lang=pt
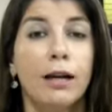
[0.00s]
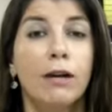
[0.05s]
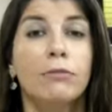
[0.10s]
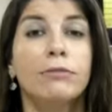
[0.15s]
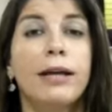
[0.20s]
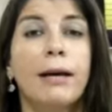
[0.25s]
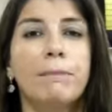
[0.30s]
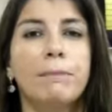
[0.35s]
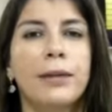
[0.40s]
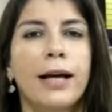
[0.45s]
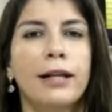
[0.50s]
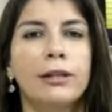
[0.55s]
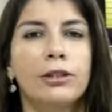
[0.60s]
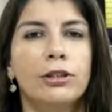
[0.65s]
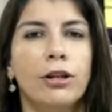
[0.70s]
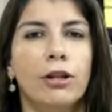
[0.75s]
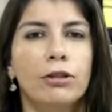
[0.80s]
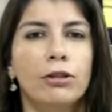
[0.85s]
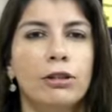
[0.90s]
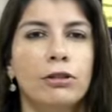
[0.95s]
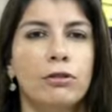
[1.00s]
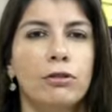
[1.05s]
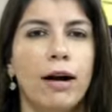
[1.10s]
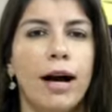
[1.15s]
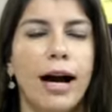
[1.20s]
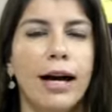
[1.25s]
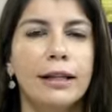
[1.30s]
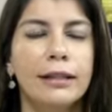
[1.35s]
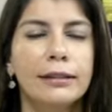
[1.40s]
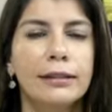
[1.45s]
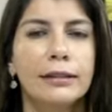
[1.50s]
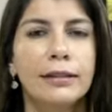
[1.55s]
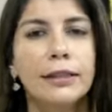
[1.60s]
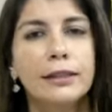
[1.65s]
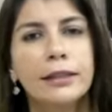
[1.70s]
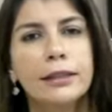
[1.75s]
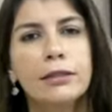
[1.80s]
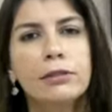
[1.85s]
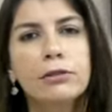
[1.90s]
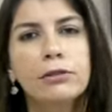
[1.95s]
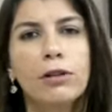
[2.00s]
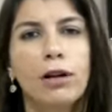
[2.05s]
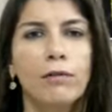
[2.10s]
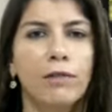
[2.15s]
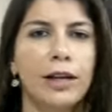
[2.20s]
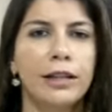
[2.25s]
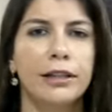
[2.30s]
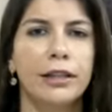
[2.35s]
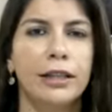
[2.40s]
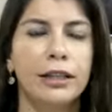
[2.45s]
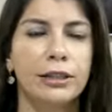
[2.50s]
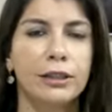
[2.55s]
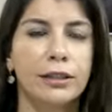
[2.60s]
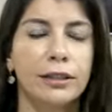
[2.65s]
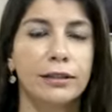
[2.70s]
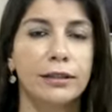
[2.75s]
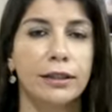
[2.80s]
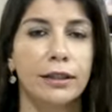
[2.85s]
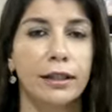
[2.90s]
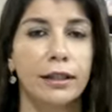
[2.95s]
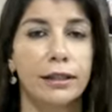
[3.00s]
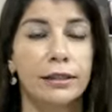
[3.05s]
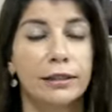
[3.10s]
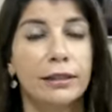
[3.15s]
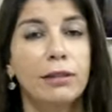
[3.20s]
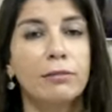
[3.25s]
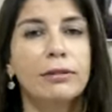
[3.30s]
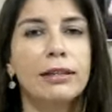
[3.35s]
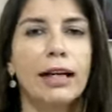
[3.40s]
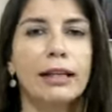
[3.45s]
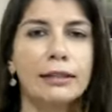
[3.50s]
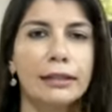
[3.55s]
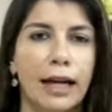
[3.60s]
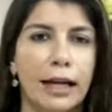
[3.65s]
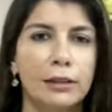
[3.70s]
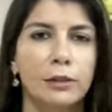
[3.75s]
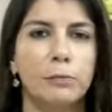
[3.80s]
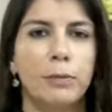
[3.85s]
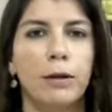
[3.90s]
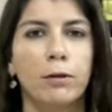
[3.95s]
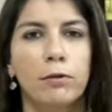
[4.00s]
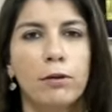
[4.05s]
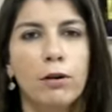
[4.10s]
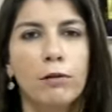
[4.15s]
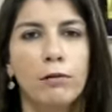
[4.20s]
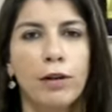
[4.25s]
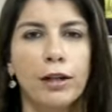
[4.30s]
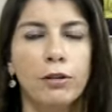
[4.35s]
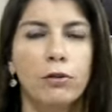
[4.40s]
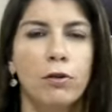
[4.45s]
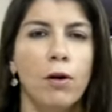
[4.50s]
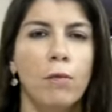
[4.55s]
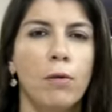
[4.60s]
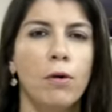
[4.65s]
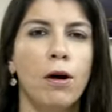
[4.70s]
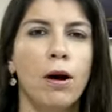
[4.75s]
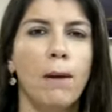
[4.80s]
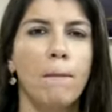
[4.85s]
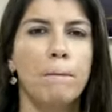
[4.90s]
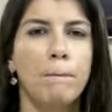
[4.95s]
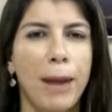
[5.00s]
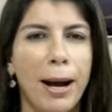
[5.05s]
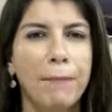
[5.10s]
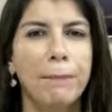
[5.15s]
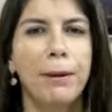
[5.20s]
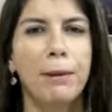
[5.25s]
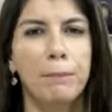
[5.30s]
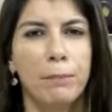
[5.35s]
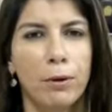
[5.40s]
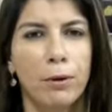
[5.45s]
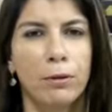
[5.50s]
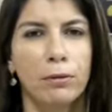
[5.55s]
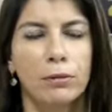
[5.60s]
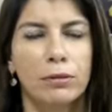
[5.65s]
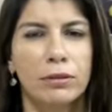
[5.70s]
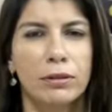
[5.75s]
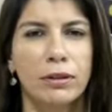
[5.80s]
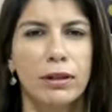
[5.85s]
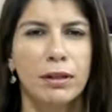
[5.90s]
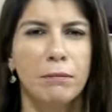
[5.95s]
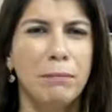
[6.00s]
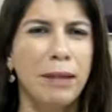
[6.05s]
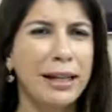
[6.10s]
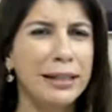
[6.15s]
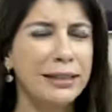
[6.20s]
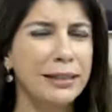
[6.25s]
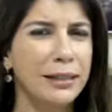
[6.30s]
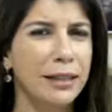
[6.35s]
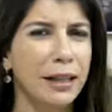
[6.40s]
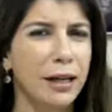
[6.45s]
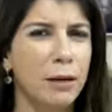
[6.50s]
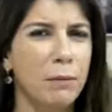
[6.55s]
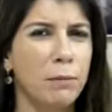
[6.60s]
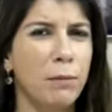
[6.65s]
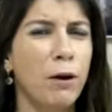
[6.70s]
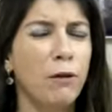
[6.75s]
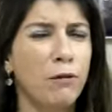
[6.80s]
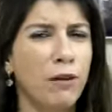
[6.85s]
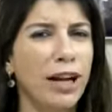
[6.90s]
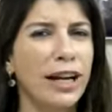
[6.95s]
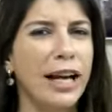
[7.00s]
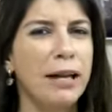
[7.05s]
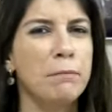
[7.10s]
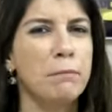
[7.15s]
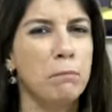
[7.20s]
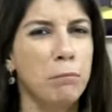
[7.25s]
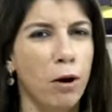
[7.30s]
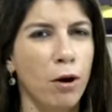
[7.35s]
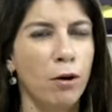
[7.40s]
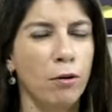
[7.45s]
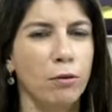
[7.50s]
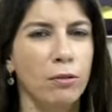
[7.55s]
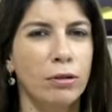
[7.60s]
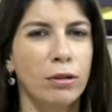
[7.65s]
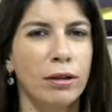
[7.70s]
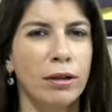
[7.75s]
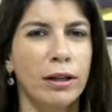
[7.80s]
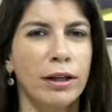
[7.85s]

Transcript: O deputado Jorge Soares disse que os governistas são tratados pelo governo como papa-bolos. Mas, por falar em bolo,